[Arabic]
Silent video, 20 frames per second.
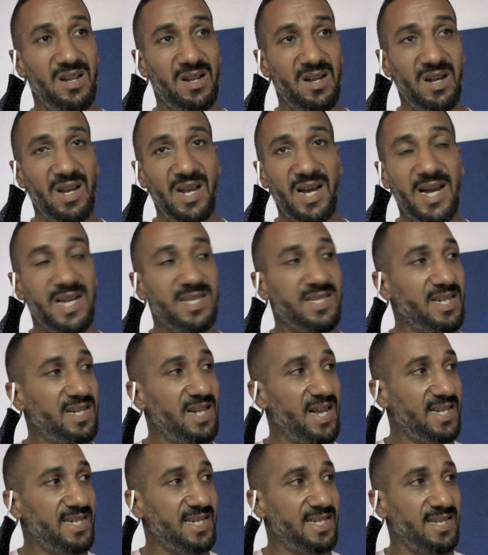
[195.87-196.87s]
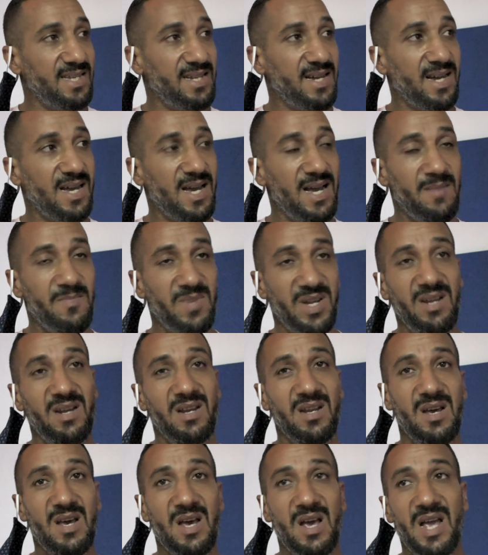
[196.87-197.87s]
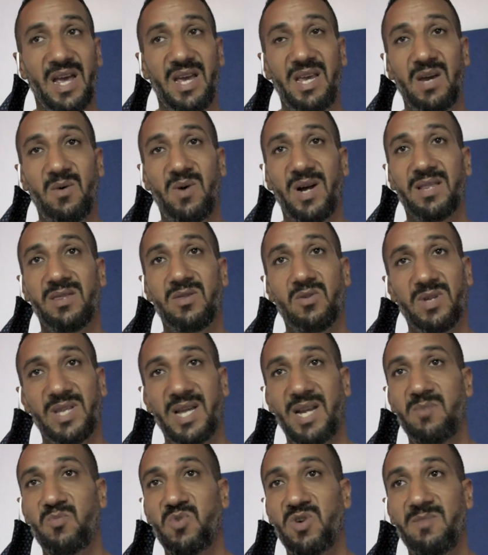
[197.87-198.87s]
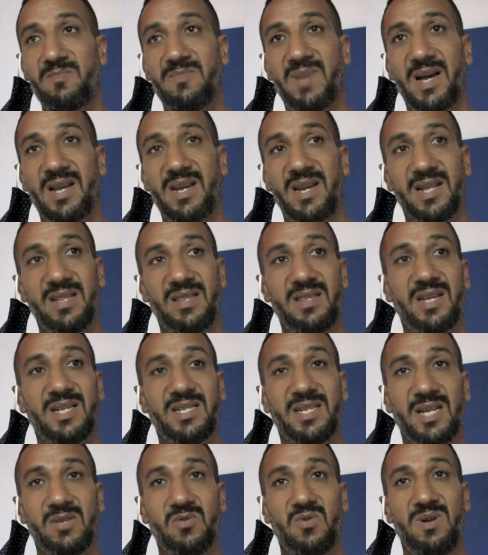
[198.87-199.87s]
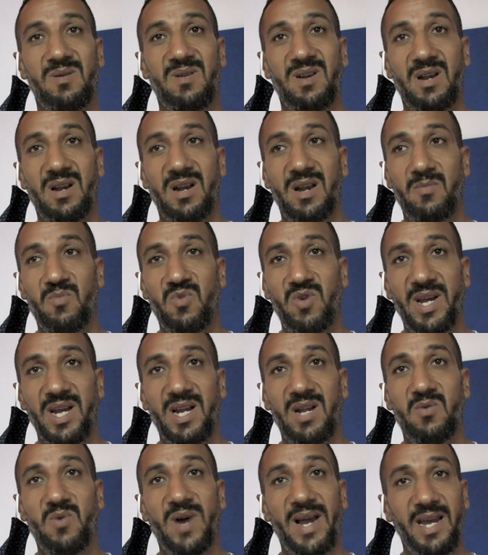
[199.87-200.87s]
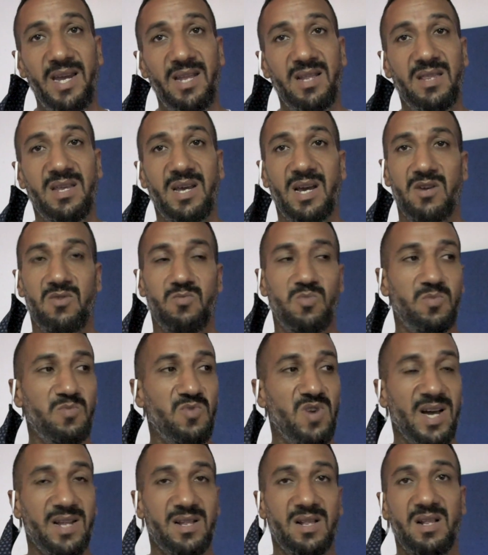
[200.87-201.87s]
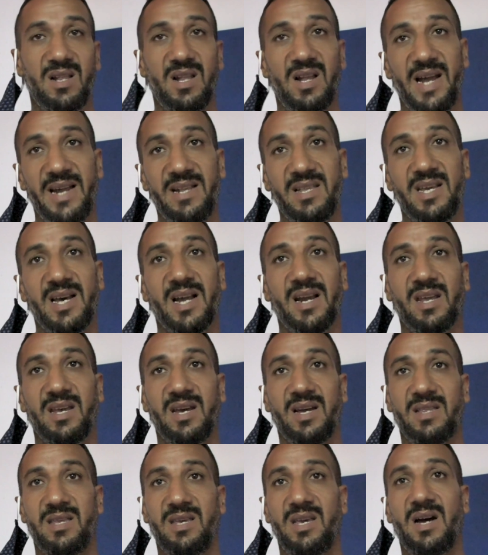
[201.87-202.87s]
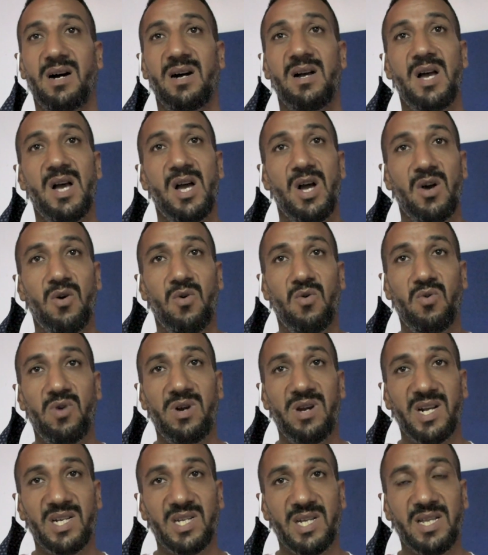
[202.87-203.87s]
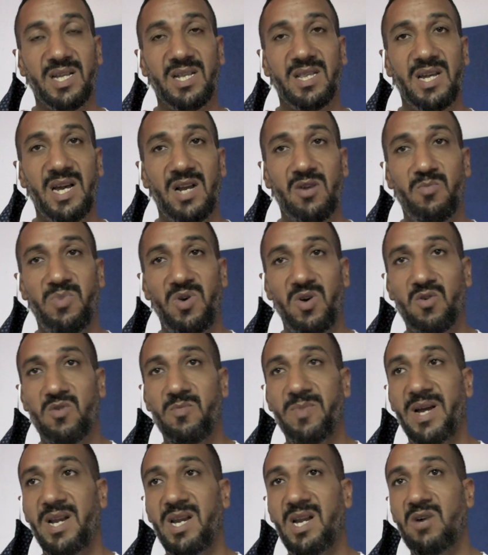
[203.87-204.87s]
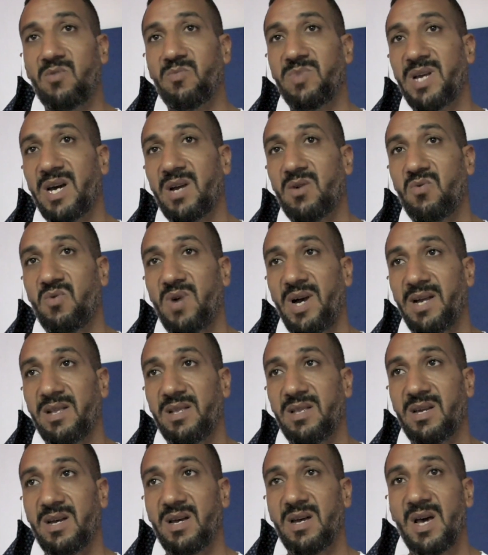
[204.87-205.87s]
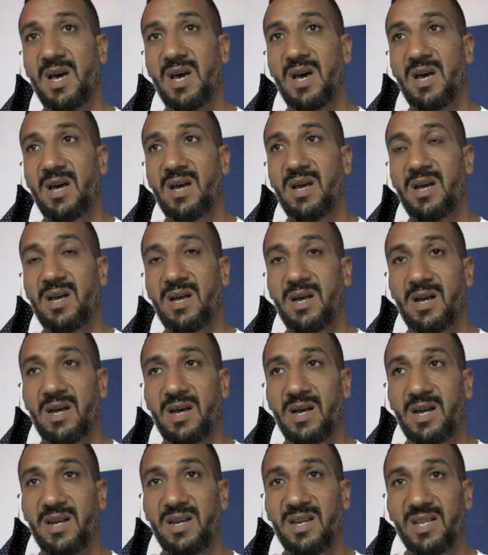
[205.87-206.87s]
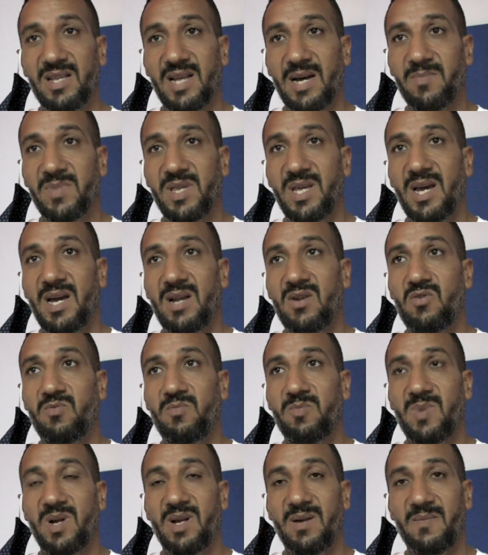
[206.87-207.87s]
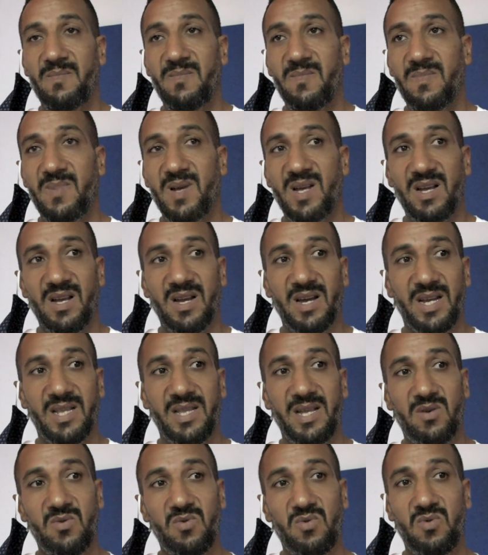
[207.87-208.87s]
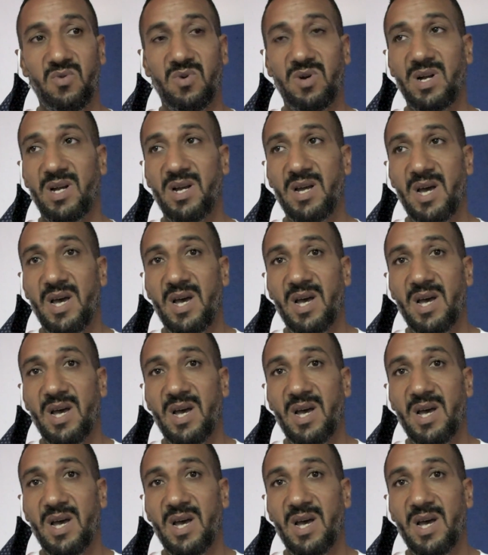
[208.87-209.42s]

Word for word: اللي قصد الاساسي كاملين هي واحد النقطه اللي مهمه ان هاد الناس هادو المعيل الوحيد ديالهم هما هاد الانديه الرياضيه والنشاطات ديالهم بحكم انهم داروا واحد النظام آه، ديالهم آه، خداو آه،